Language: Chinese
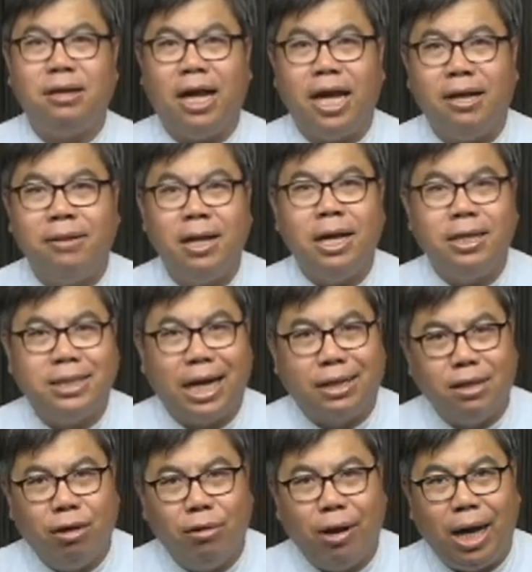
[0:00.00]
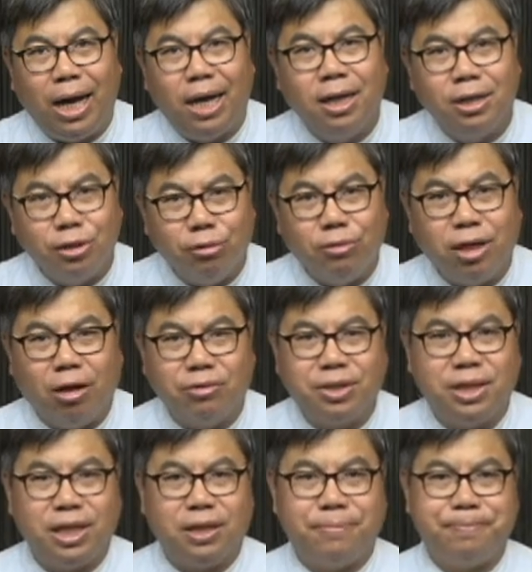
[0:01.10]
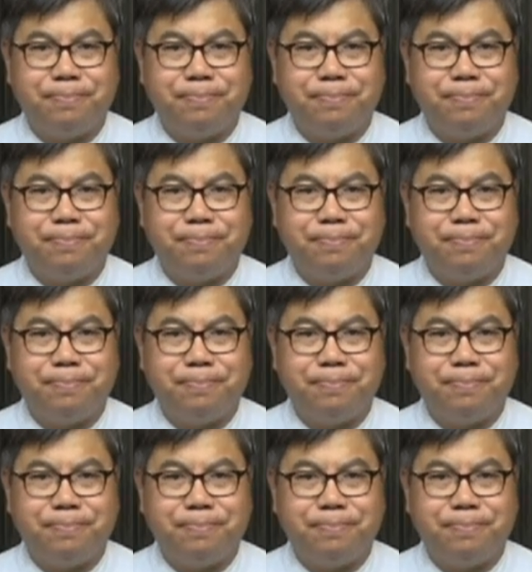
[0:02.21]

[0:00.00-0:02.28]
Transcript: 人讲的话都要信。